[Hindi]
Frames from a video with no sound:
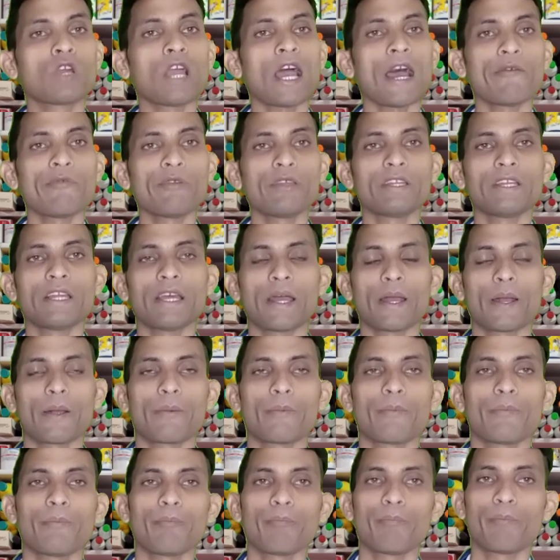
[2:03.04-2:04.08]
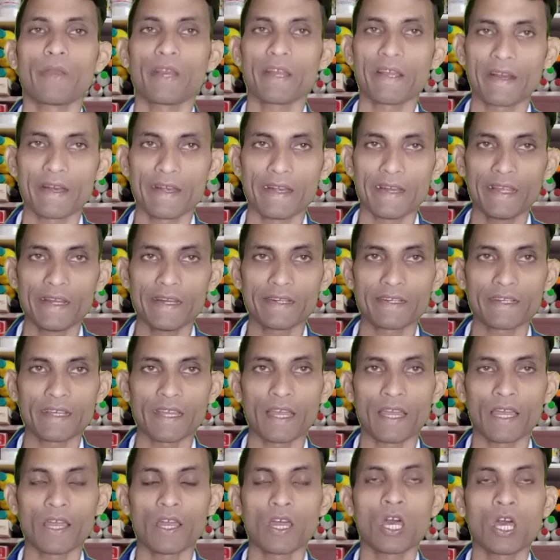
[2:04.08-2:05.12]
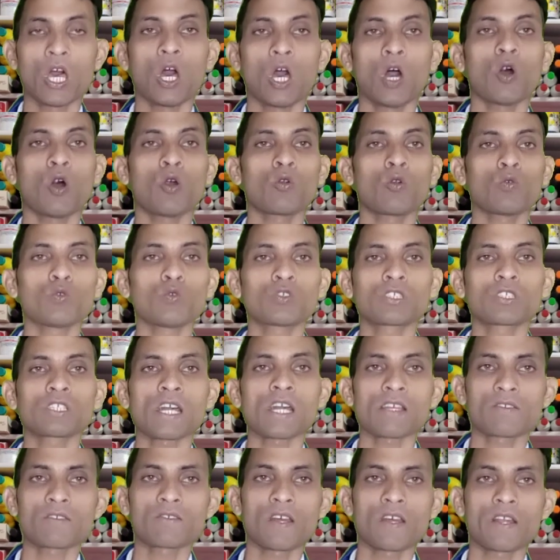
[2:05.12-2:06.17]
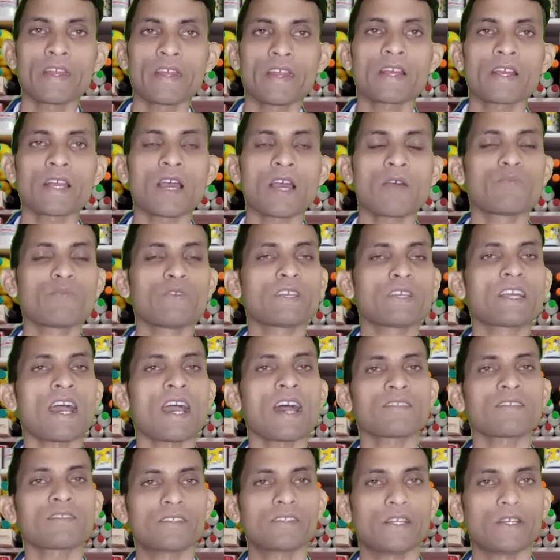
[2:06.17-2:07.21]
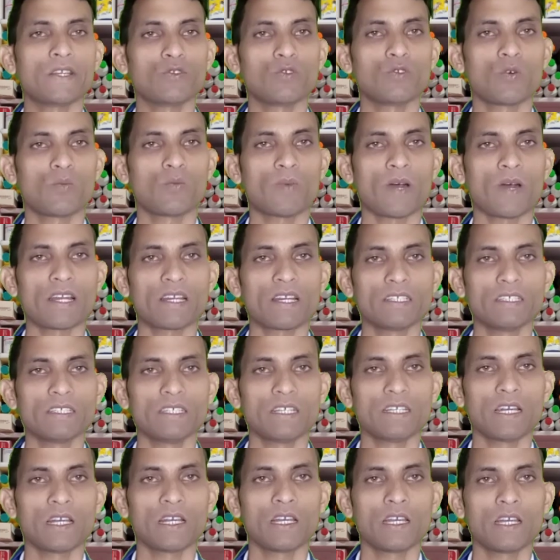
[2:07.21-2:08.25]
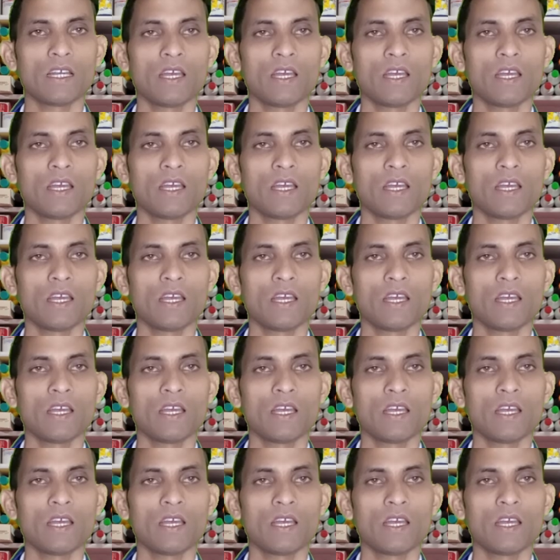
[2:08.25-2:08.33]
गाभिन है प्रेग्नेंट है और उसका शरीर का विकास नहीं हो पा रही है